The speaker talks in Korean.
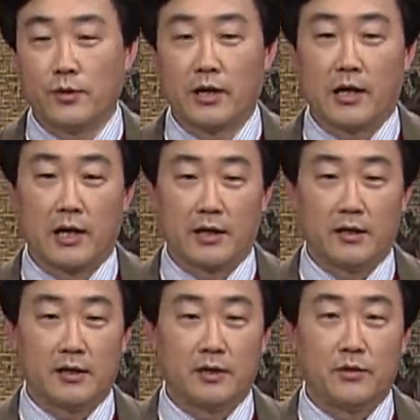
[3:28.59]
이렇게
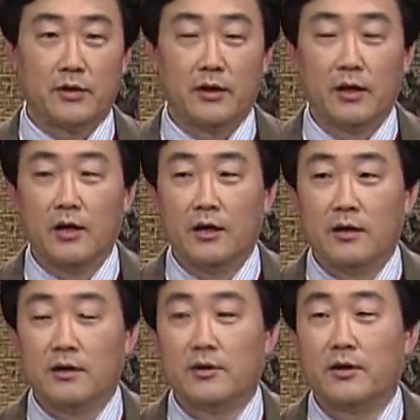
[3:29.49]
강의를 하냐면
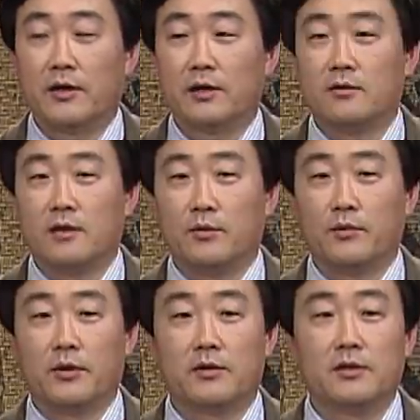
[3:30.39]
인터넷 같은 데 보면